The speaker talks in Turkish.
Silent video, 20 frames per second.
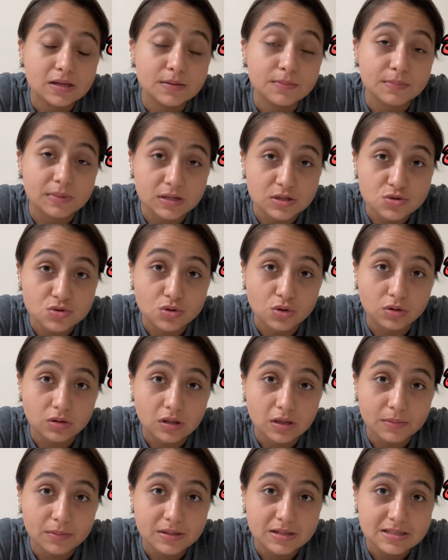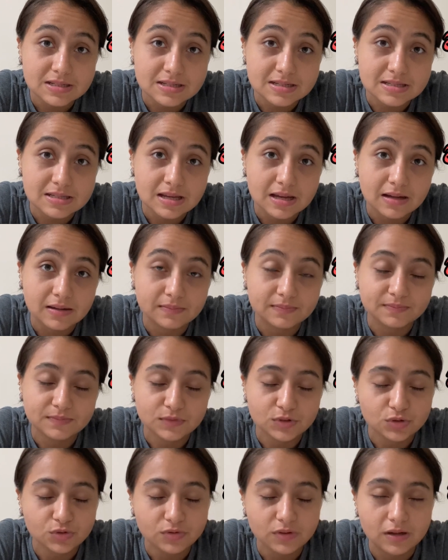Beni stalklayabilirsiniz ha.
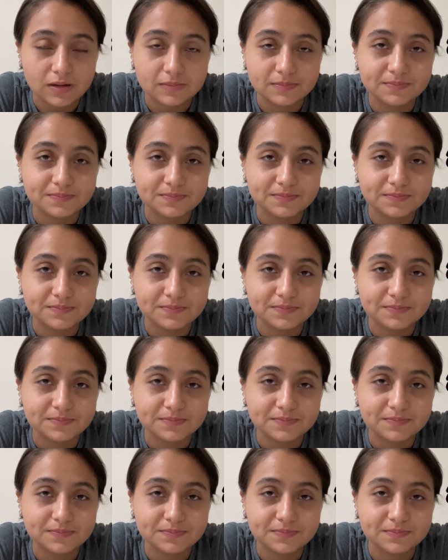Lütfen.